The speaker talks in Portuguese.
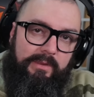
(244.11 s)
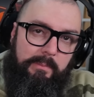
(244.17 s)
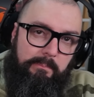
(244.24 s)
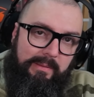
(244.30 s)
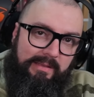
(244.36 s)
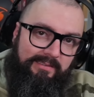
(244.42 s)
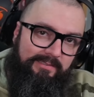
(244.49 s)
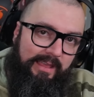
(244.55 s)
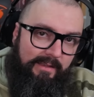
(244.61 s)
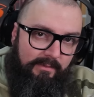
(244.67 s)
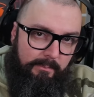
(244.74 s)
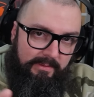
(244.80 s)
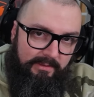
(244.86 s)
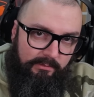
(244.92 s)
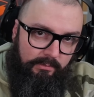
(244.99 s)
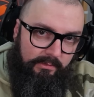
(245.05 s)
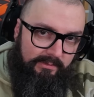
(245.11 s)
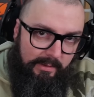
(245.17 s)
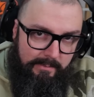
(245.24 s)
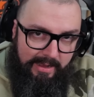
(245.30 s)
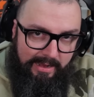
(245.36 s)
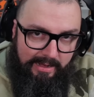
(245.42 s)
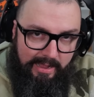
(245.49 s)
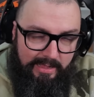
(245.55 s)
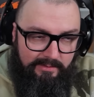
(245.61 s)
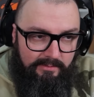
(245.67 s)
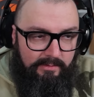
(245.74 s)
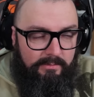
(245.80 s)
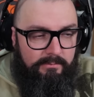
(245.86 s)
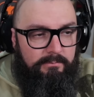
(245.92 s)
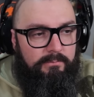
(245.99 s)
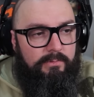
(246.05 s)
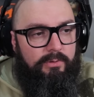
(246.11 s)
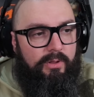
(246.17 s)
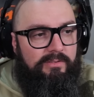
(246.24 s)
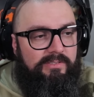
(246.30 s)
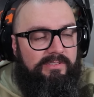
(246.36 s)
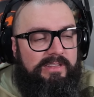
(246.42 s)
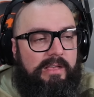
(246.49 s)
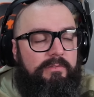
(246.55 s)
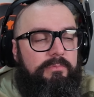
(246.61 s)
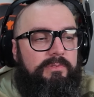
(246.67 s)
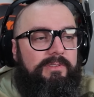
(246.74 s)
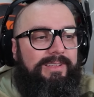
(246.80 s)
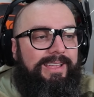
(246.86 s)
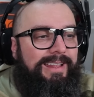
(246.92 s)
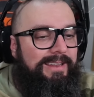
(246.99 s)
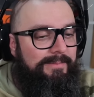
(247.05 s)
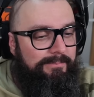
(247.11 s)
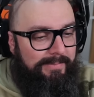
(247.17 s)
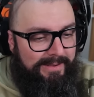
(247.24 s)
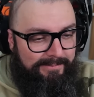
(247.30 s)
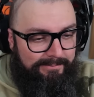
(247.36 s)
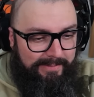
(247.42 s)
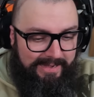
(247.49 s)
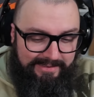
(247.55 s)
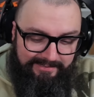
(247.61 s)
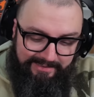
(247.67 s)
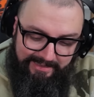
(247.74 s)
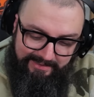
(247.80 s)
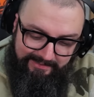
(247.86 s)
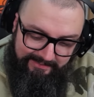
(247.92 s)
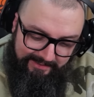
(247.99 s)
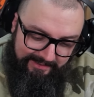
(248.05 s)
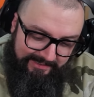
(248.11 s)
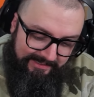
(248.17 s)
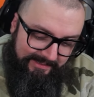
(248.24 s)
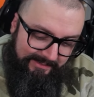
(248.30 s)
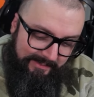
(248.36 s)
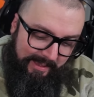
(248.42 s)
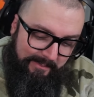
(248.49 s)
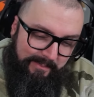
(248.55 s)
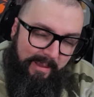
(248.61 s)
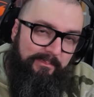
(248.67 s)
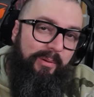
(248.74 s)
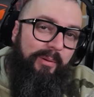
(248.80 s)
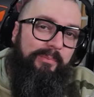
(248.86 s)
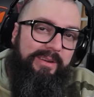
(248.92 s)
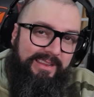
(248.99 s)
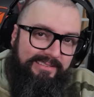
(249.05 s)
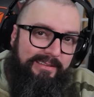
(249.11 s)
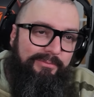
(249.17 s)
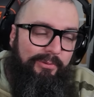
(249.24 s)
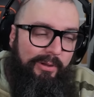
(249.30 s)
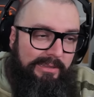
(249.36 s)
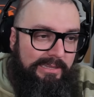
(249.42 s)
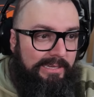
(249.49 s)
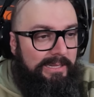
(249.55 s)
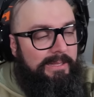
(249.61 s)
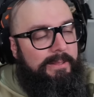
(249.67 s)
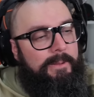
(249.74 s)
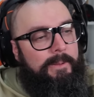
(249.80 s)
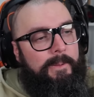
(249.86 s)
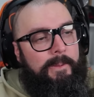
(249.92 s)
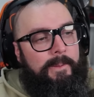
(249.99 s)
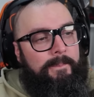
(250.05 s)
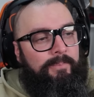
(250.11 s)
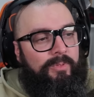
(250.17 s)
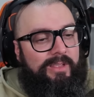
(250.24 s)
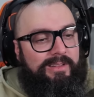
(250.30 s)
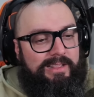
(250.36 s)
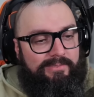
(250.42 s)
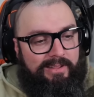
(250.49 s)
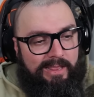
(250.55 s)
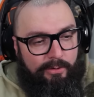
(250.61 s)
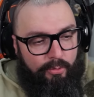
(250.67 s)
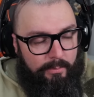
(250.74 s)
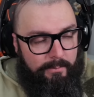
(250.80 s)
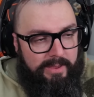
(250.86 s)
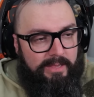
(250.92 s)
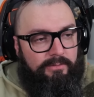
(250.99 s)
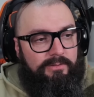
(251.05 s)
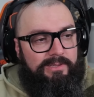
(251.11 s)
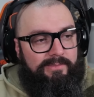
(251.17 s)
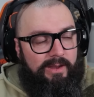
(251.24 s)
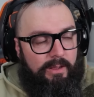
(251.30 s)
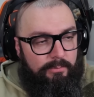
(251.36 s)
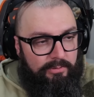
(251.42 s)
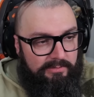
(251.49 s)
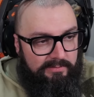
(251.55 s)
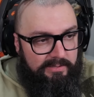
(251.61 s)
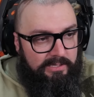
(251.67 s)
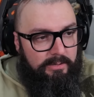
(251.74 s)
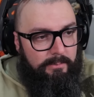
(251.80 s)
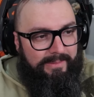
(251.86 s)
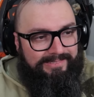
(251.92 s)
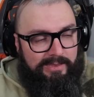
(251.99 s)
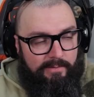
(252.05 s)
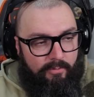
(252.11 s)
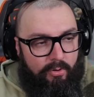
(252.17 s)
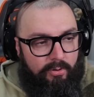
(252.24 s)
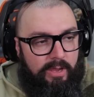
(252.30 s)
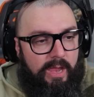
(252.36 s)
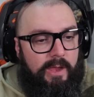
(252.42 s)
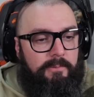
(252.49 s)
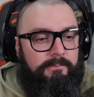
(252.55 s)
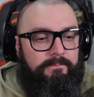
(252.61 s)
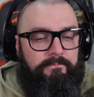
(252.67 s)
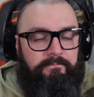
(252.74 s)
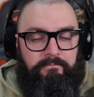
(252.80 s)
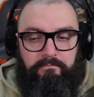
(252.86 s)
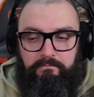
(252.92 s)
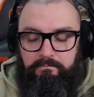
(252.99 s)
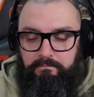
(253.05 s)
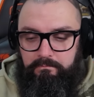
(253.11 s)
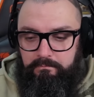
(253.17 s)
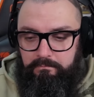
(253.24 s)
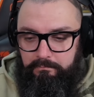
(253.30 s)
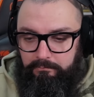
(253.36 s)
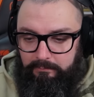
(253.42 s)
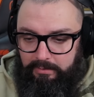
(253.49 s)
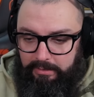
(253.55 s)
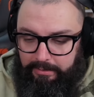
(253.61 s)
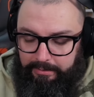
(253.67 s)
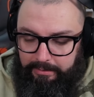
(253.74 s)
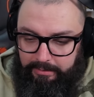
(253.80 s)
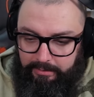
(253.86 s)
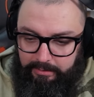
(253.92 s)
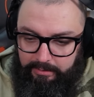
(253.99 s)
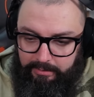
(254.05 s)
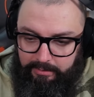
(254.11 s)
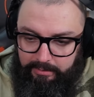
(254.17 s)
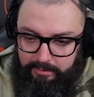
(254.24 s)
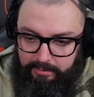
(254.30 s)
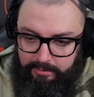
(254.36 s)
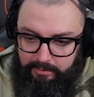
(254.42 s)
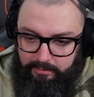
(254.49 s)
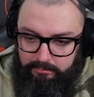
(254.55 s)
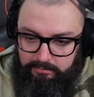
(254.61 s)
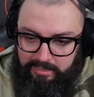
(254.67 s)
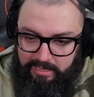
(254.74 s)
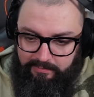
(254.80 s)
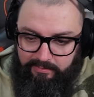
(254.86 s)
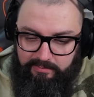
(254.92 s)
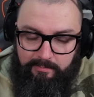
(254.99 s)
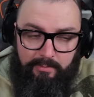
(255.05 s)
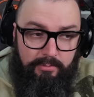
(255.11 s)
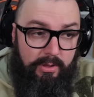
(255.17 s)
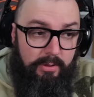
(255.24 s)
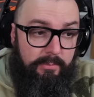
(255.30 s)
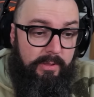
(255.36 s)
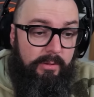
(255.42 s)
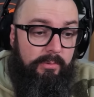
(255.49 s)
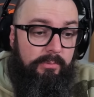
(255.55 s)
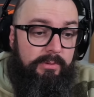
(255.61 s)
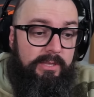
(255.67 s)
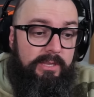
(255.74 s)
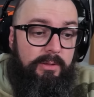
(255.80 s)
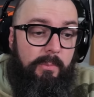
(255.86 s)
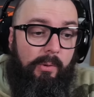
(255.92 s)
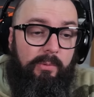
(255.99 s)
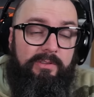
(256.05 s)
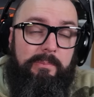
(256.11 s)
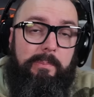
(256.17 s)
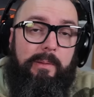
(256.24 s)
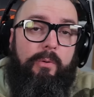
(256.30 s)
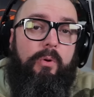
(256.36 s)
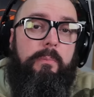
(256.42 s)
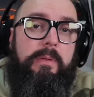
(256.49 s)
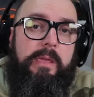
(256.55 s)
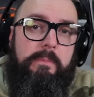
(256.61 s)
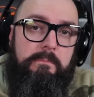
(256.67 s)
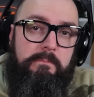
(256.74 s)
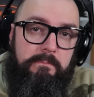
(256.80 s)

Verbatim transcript: que passava pessoas na minha casa, nós estávamos, cara, parece que assim, a, a pobreza é foda, né? Eu tava lá comendo, eu tava lá almoçando, passava alguém. E o cara falou assim: Meu, eu, eu queria uma coisa para comer.